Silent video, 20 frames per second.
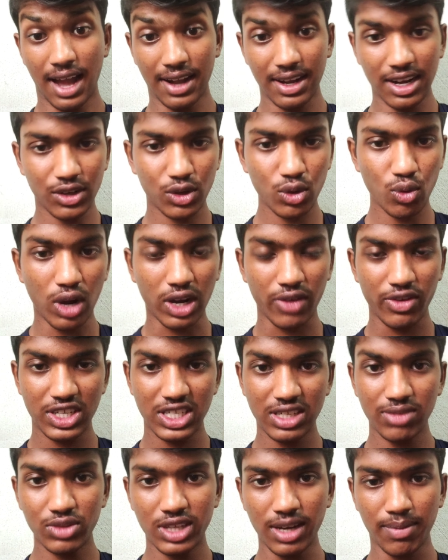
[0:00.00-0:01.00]
అన్నట్టు ఒక
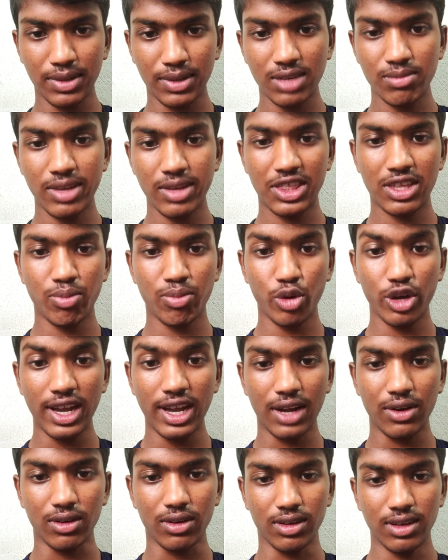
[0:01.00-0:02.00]
విషయం చెప్పడం
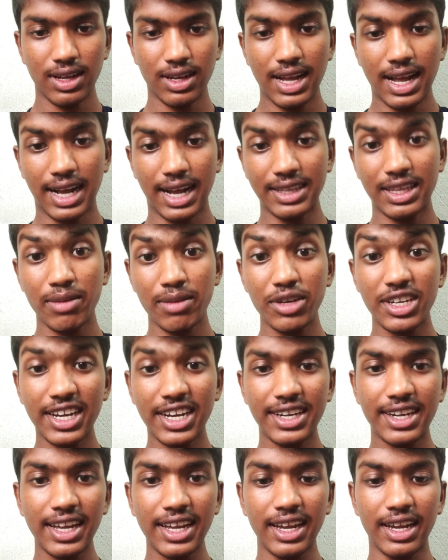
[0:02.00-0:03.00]
మర్చిపోయాను
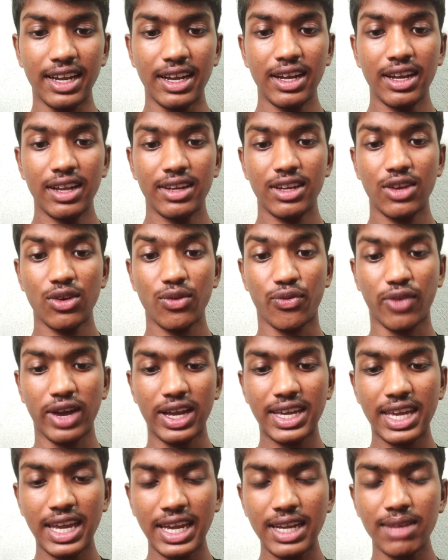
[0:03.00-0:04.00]
అదేమిటంటే నేను
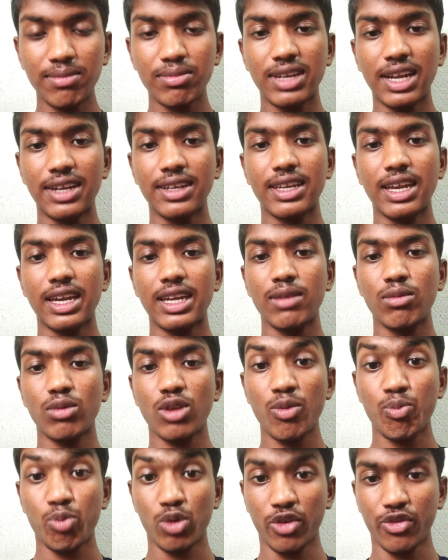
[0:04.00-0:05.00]
ఫైవ్ కేఎం టెన్
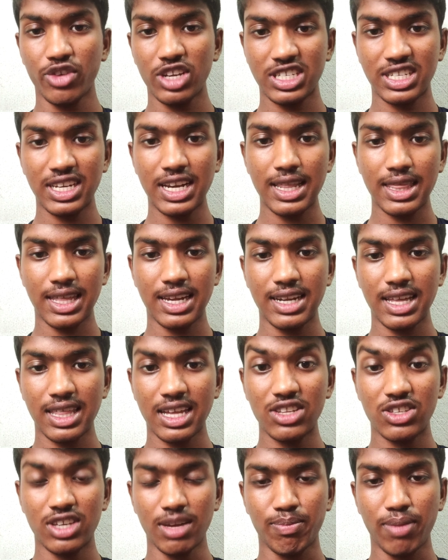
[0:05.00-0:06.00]
కేఎంలో ప్రొఫెషనల్ రన్నర్
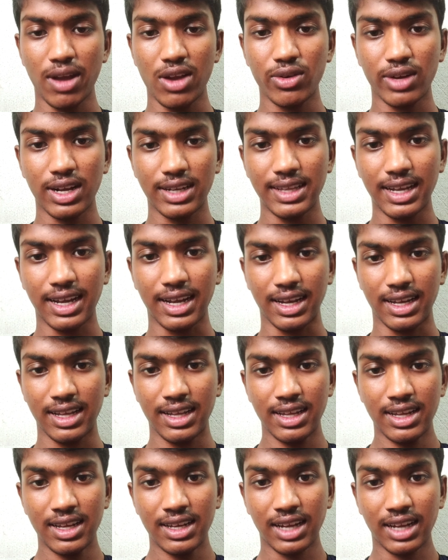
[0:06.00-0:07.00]
అని చెప్పాను కదా
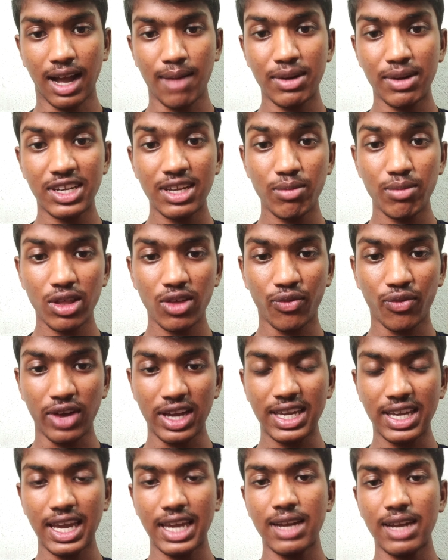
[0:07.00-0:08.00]
కాబట్టి మీరు
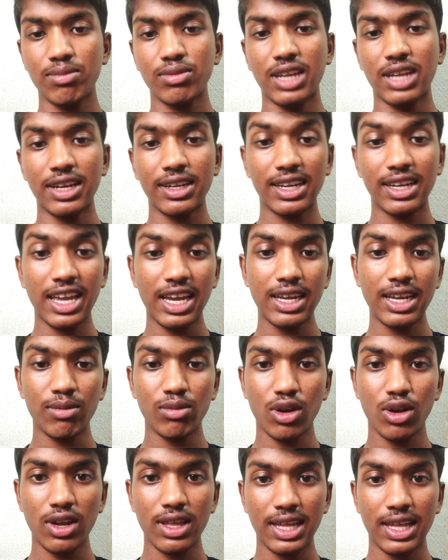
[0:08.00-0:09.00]
ఫైవ్ కేఎం టెన్
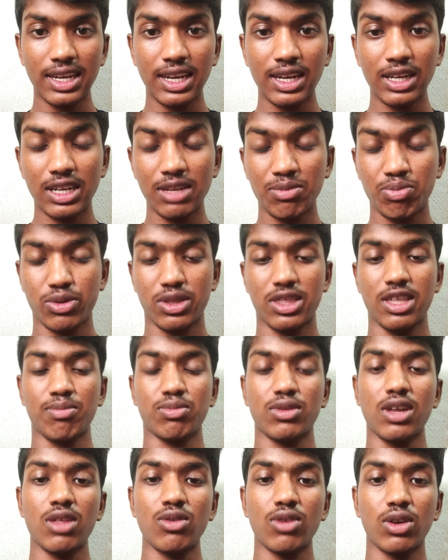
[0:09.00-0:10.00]
కేఎంలోనే రన్నింగ్ టిప్స్
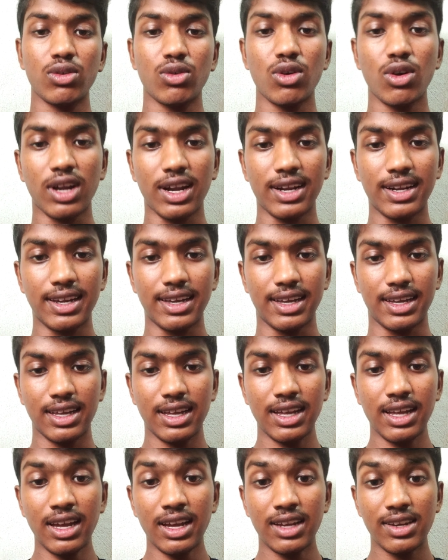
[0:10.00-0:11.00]
చెప్తారు అనుకోకండి
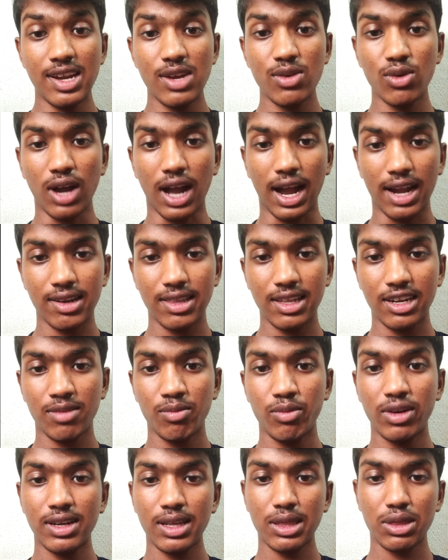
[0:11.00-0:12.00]
నేను హండ్రెడ్
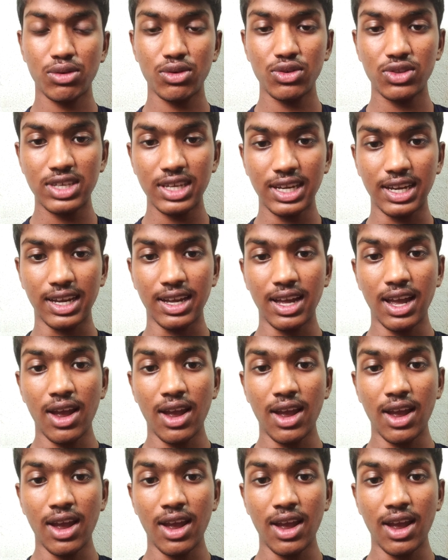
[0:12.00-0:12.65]
మీటర్స్ నుంచి